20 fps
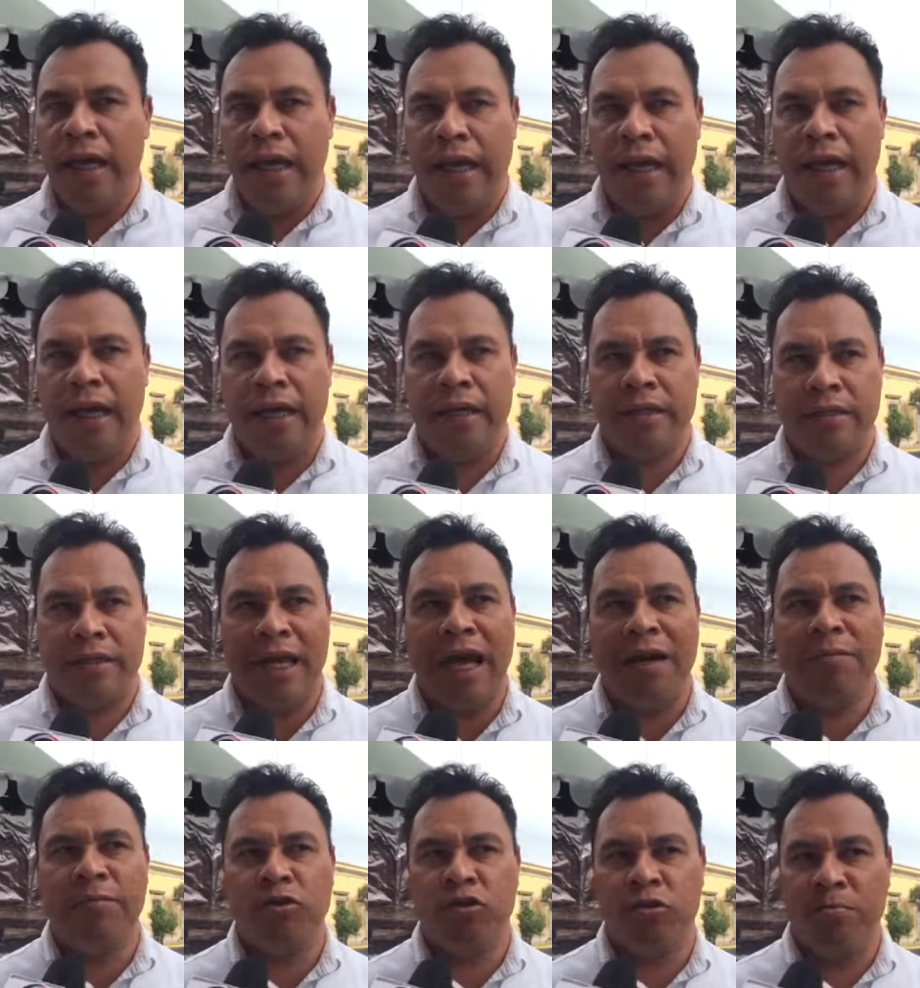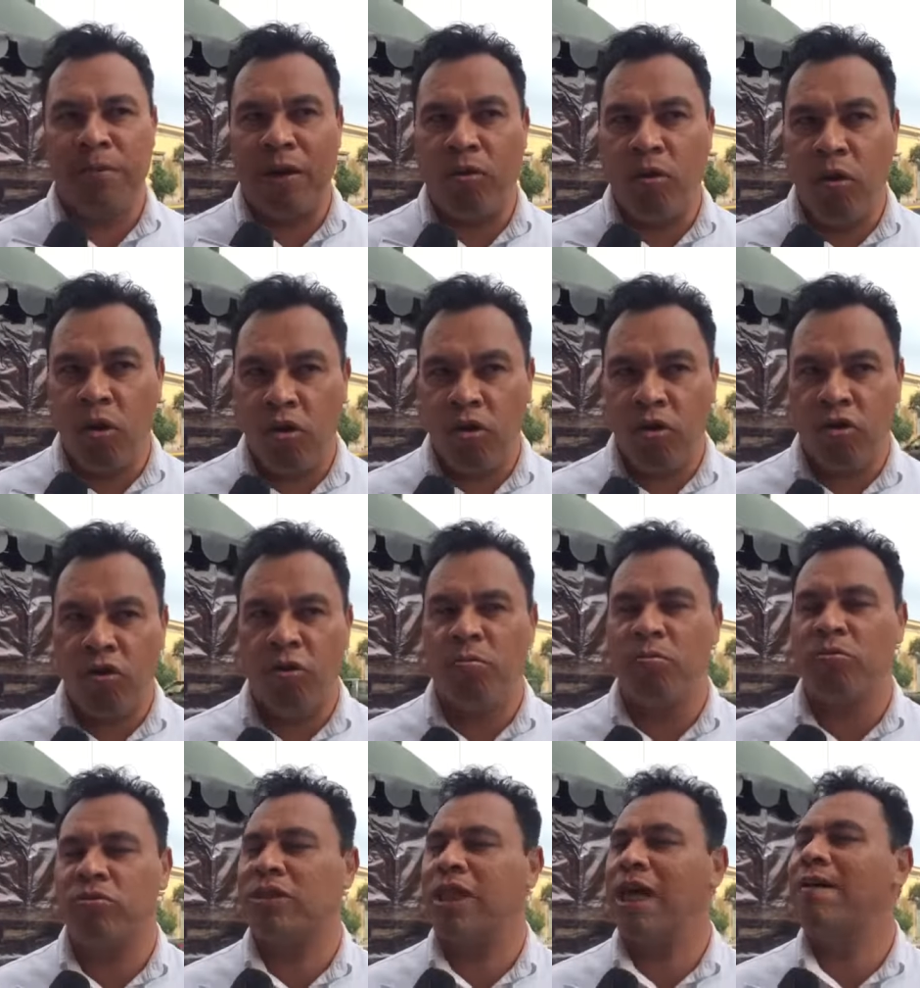Eh, estábamos mejor como
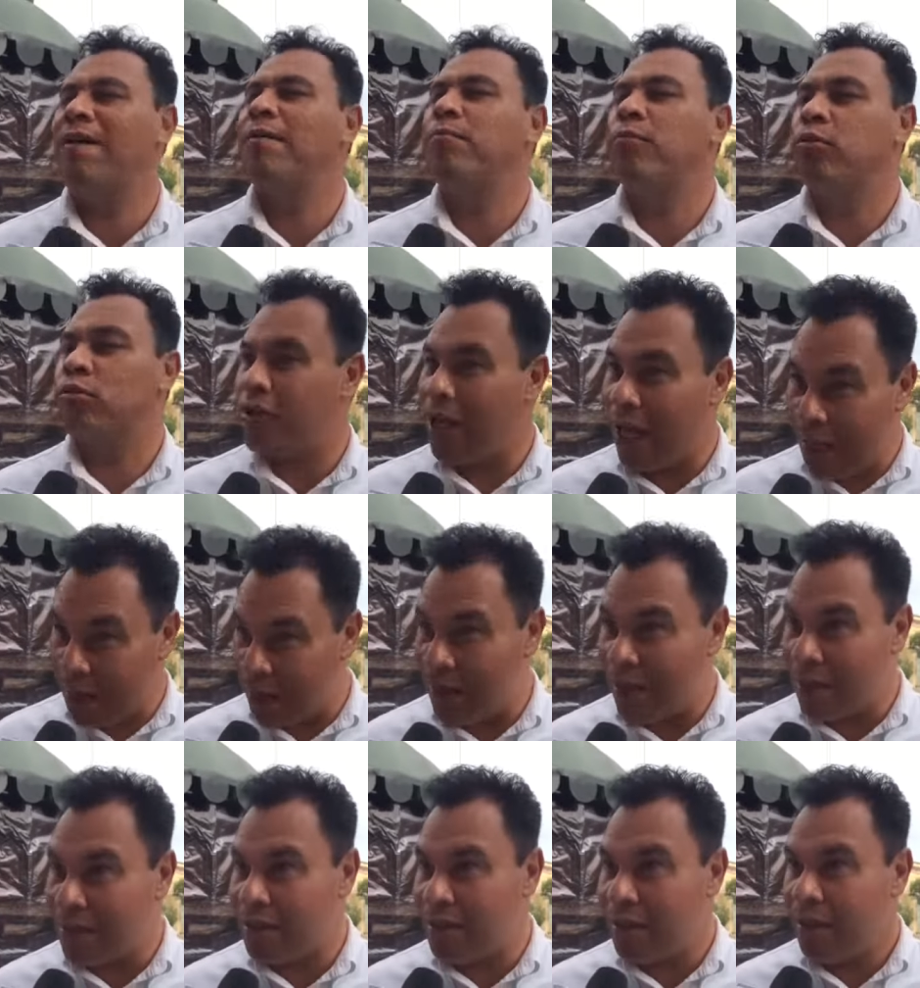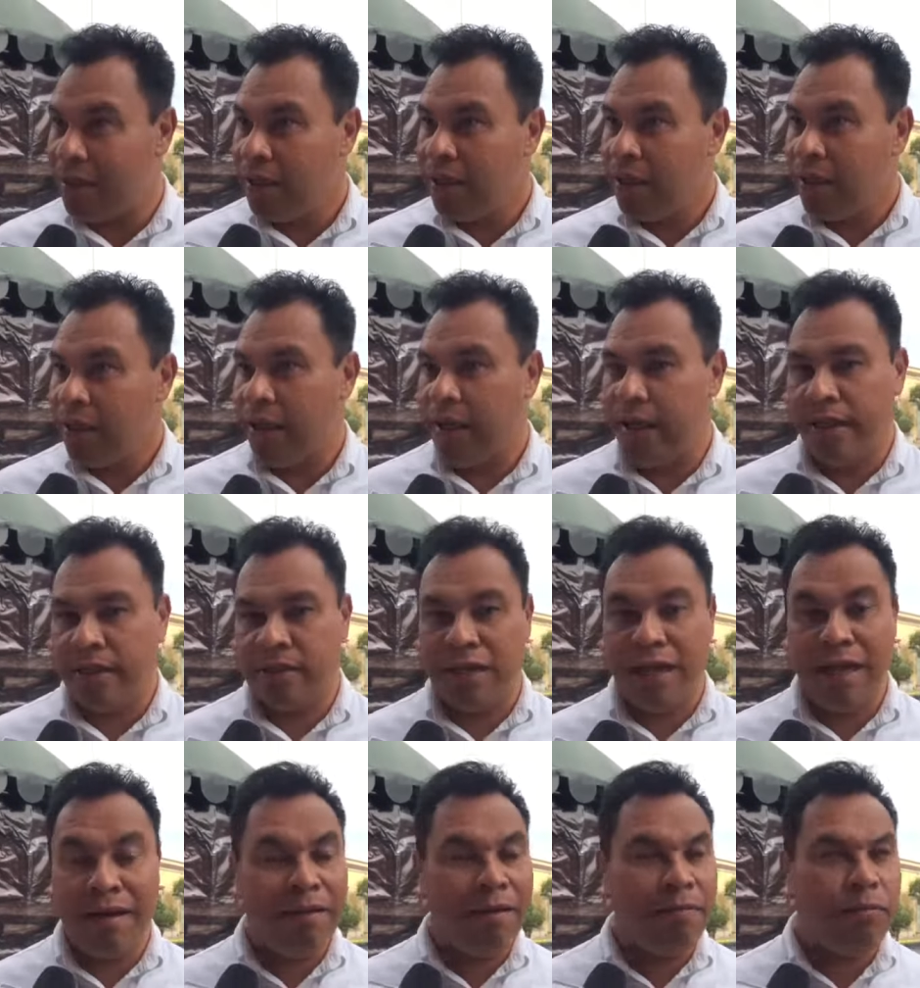estábamos antes. Eh,
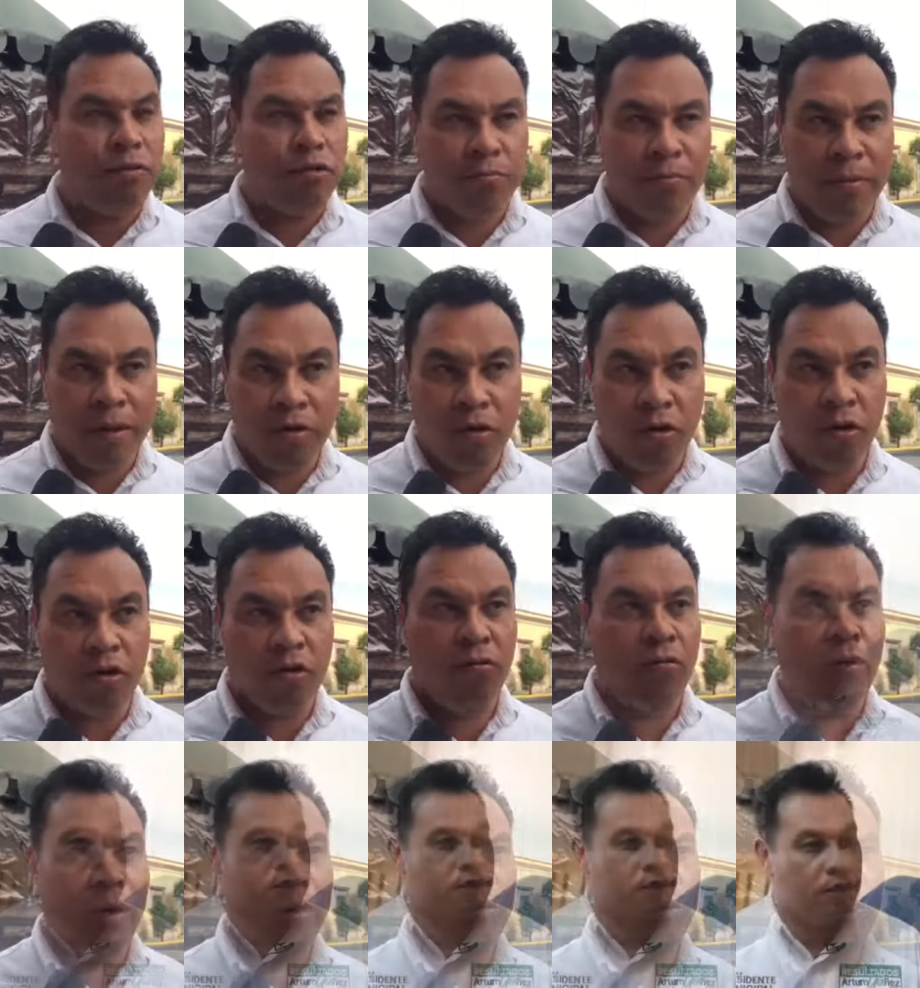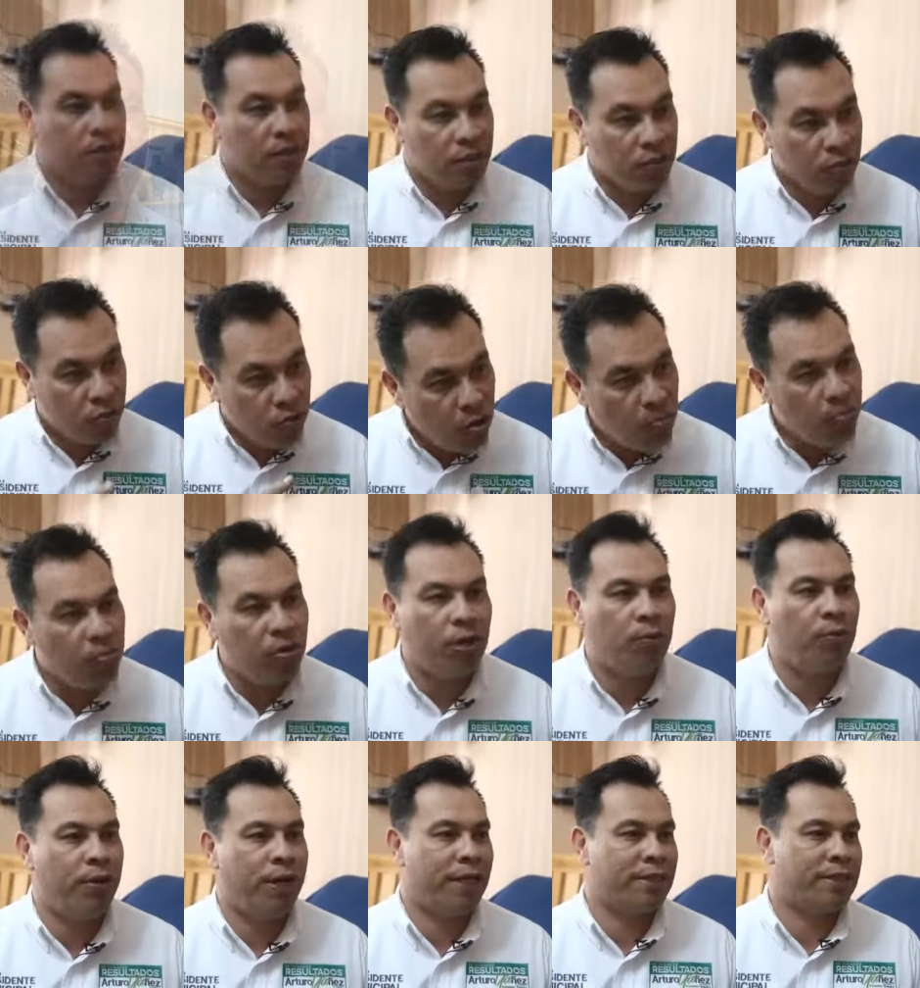estábamos mejor cuando
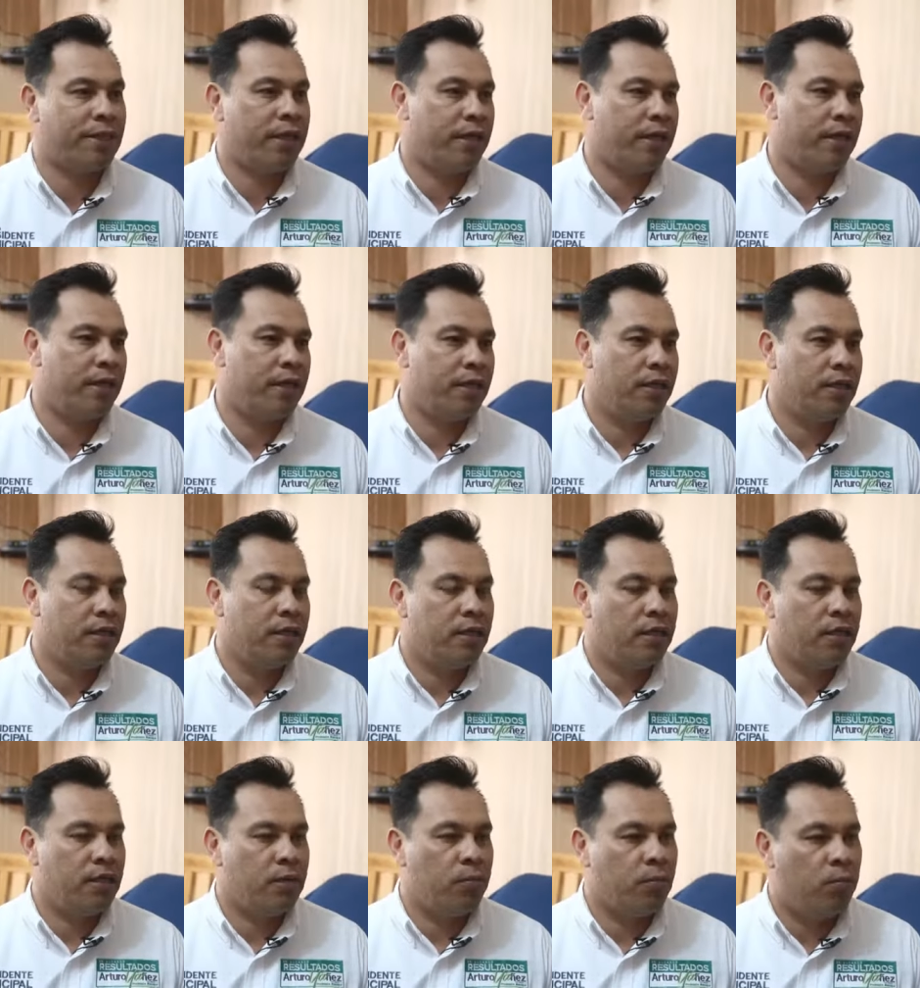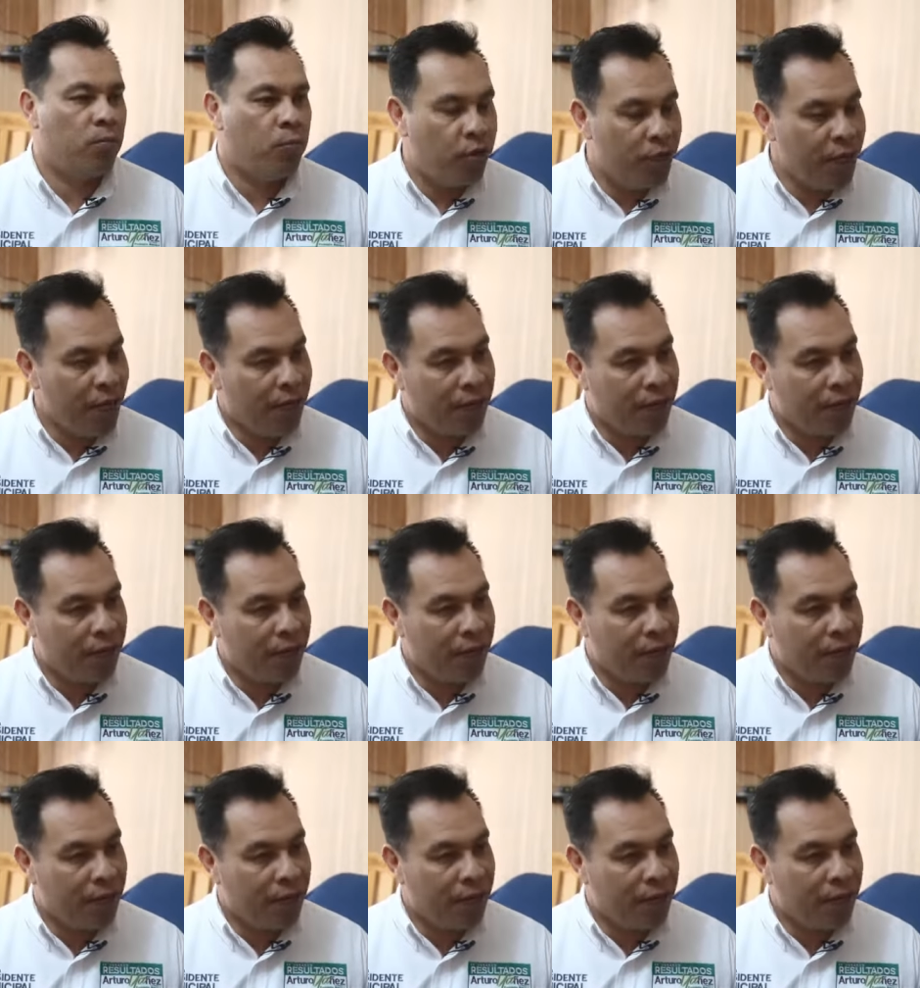el PRI gobernaba